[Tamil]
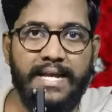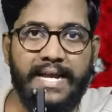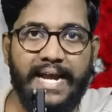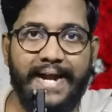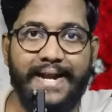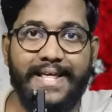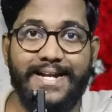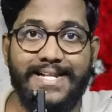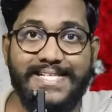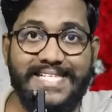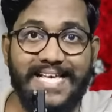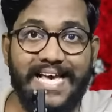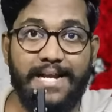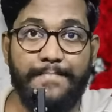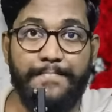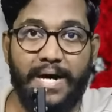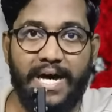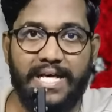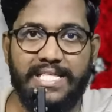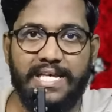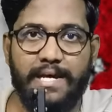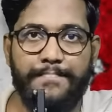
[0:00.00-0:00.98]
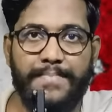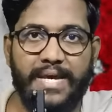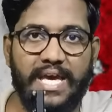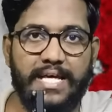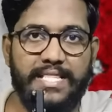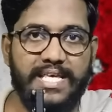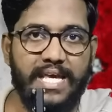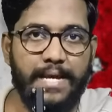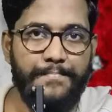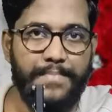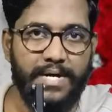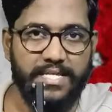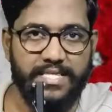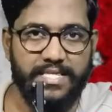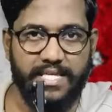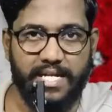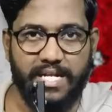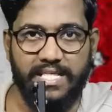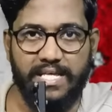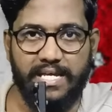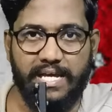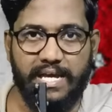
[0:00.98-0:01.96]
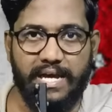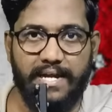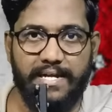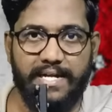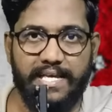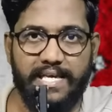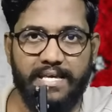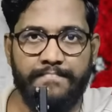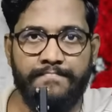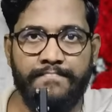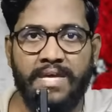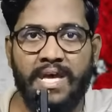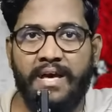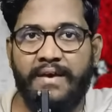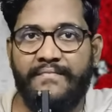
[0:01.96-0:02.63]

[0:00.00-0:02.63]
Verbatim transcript: கடல்சார் பாதுகாப்பை அதிகப்படுத்துவதற்காண்டியும்